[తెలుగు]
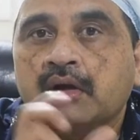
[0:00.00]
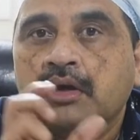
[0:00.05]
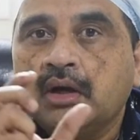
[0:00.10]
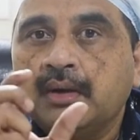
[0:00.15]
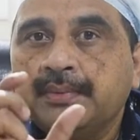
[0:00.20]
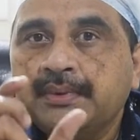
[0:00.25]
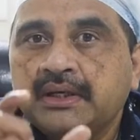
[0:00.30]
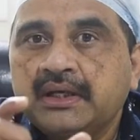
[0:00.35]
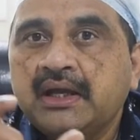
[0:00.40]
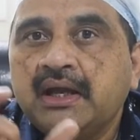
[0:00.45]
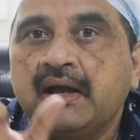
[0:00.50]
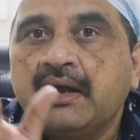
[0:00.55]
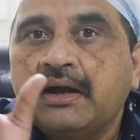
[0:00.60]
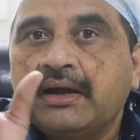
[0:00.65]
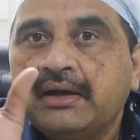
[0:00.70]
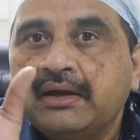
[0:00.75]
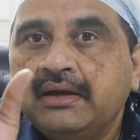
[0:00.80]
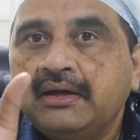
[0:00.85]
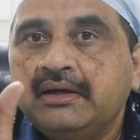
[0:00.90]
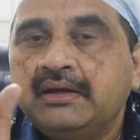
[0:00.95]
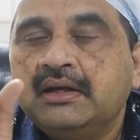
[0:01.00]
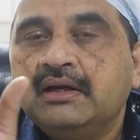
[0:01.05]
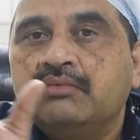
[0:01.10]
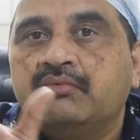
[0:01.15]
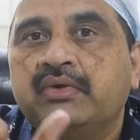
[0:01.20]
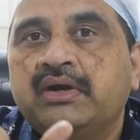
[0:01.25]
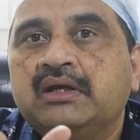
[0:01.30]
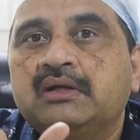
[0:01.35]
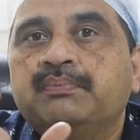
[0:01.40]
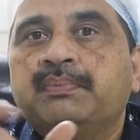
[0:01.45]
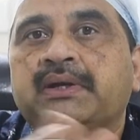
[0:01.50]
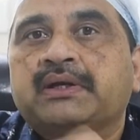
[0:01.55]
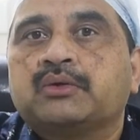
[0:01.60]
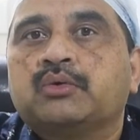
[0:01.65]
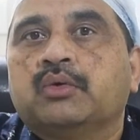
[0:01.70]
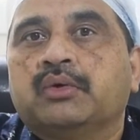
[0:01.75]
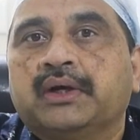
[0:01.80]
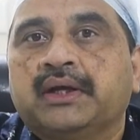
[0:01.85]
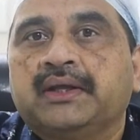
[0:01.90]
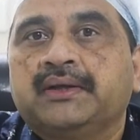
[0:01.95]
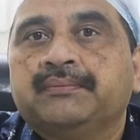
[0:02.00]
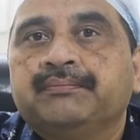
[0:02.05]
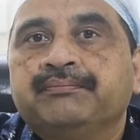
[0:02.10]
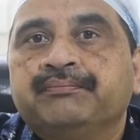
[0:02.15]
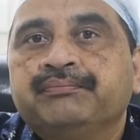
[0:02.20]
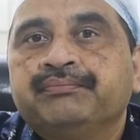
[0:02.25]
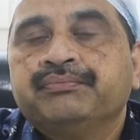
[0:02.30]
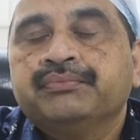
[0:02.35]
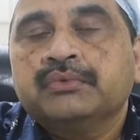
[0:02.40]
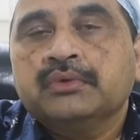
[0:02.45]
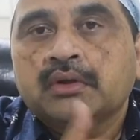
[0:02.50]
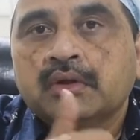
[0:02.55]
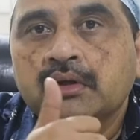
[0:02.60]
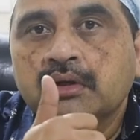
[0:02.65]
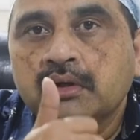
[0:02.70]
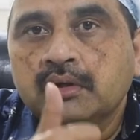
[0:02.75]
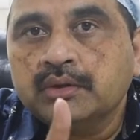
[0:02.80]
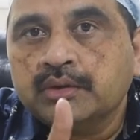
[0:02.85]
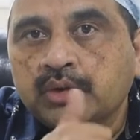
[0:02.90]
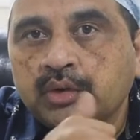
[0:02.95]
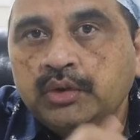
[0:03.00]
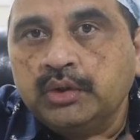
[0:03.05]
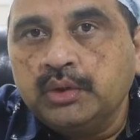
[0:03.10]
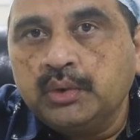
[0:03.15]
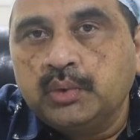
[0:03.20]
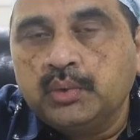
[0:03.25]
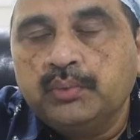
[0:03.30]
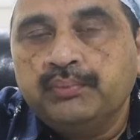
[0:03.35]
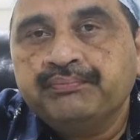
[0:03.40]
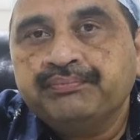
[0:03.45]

కాబట్టి ఐడియల్ వెయిట్ పెట్టుకోండి రెండు